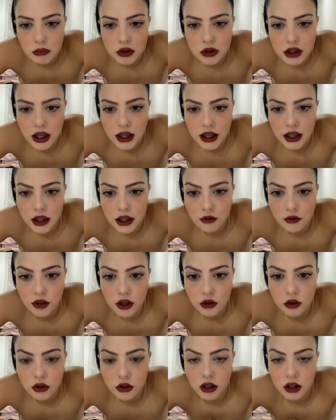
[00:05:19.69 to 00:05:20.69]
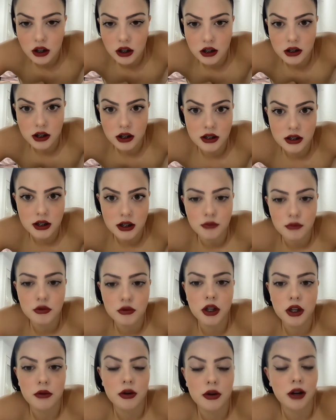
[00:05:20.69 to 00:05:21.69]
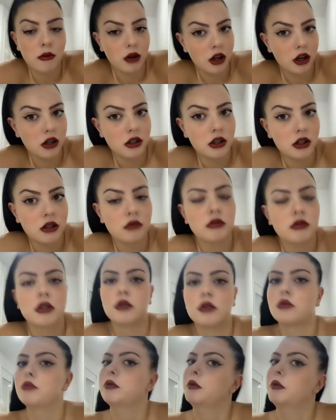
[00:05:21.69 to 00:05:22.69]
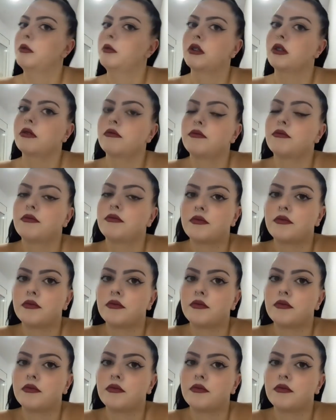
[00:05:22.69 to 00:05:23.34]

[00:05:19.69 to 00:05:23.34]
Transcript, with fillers: Pues ayer fui al corte así, ah, pues ahí rebajas, ¿eh? está súper bien.